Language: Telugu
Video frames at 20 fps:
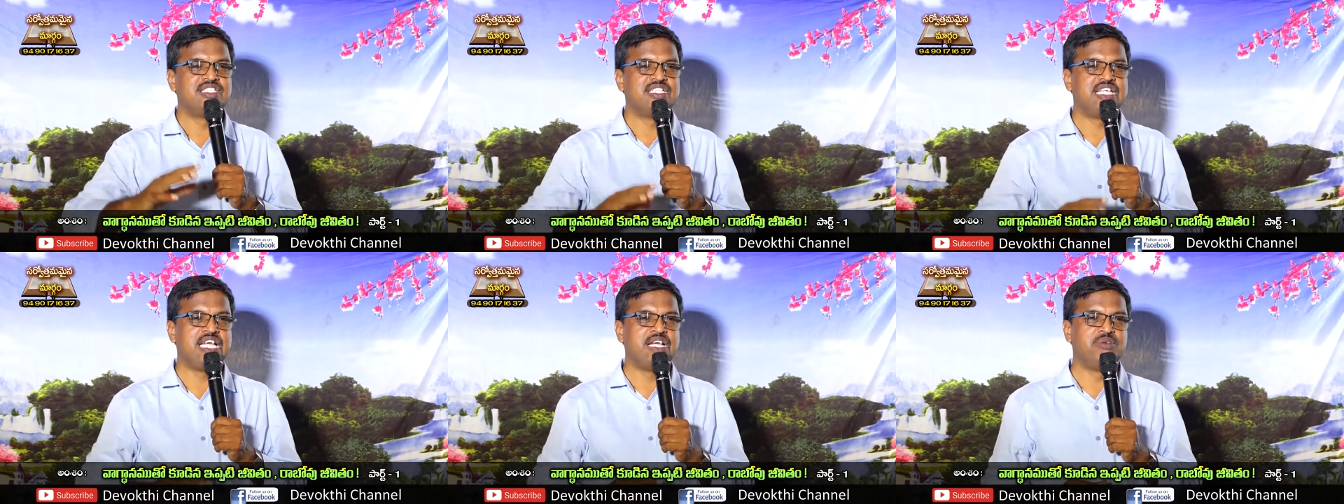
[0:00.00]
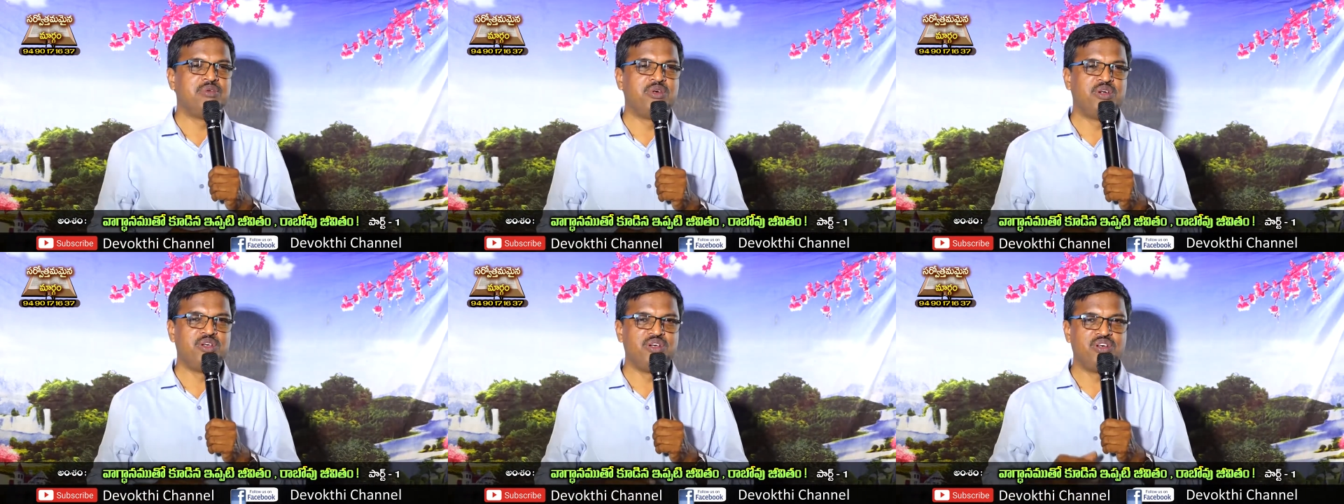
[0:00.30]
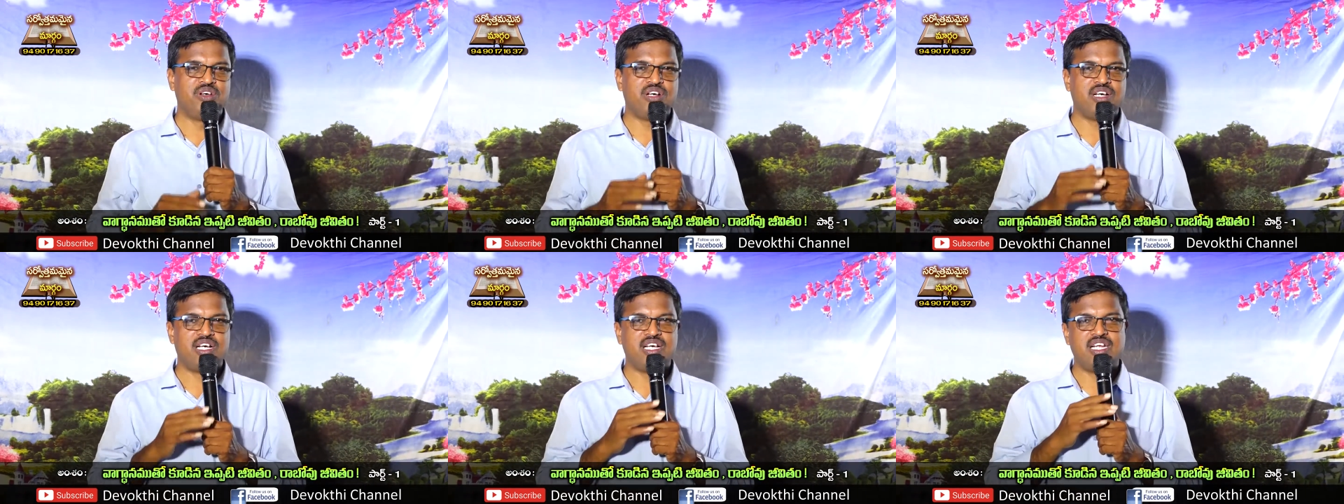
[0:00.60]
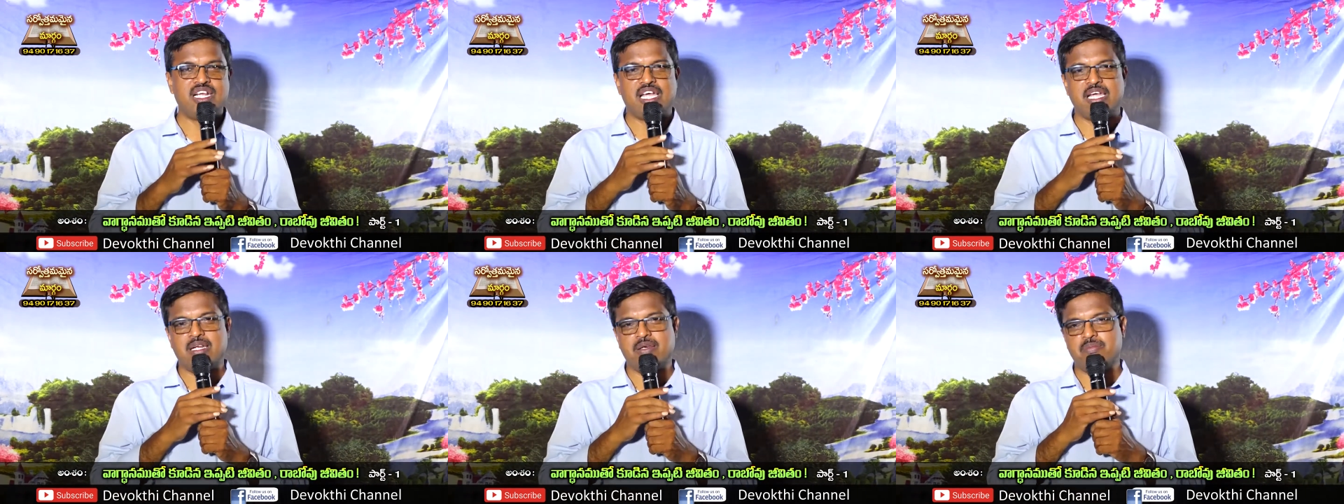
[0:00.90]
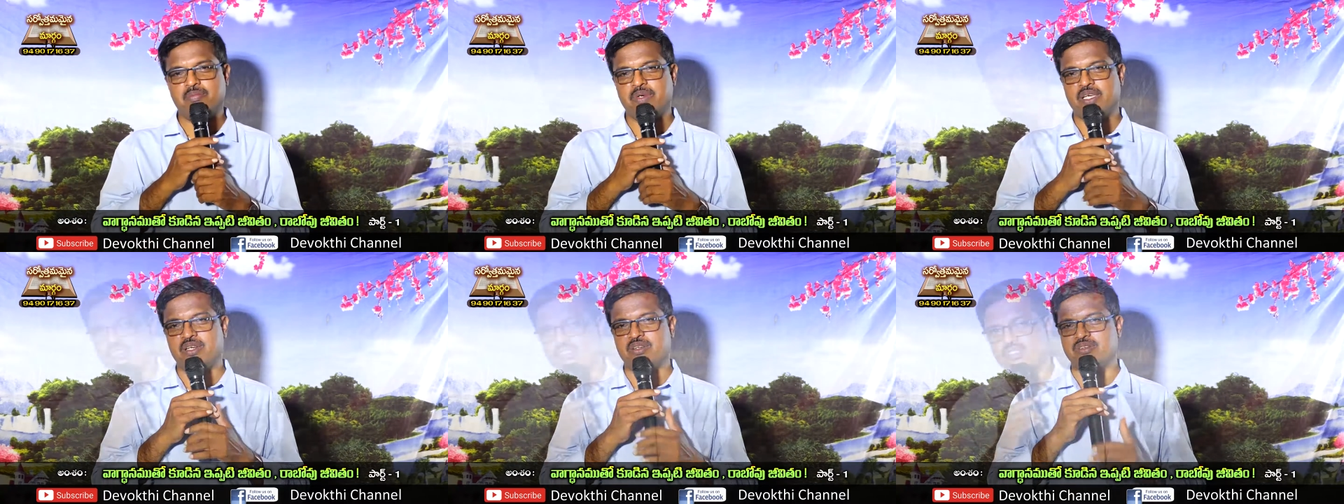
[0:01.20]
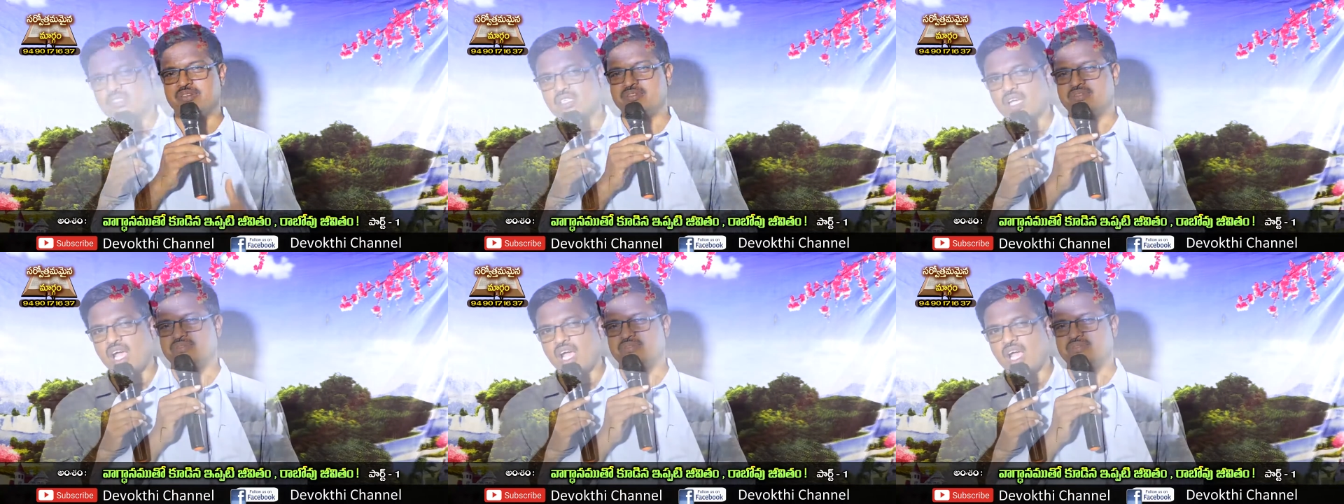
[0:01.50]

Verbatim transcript: దేవుడు అని ఆయనకు పేరు